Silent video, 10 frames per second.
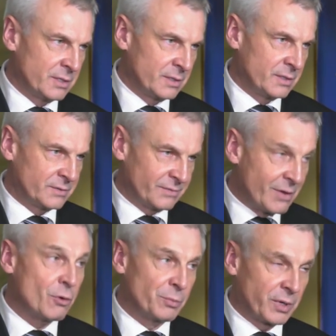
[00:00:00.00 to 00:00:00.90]
о
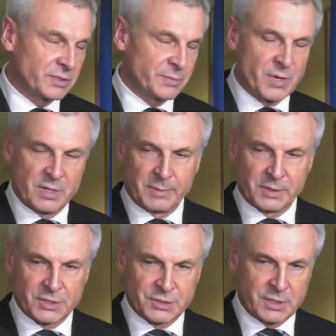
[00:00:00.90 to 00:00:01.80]
своем принципиальном
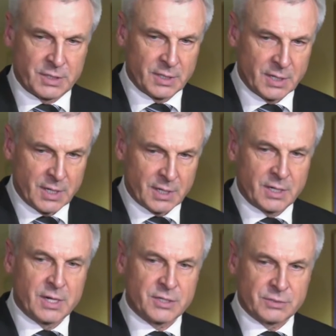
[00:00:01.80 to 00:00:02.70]
отношении
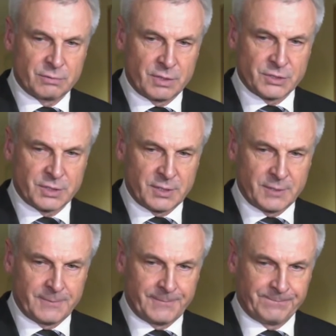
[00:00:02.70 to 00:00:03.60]
к качеству
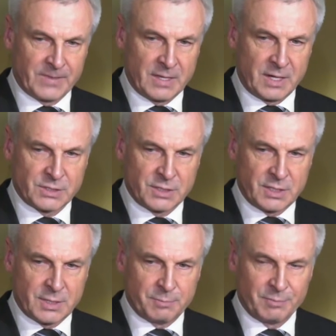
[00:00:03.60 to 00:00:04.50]
решения,
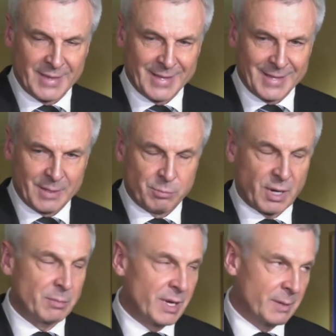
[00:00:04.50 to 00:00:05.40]
решения
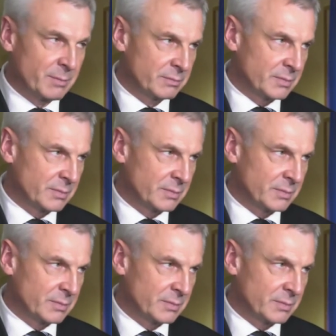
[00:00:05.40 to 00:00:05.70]
проблем,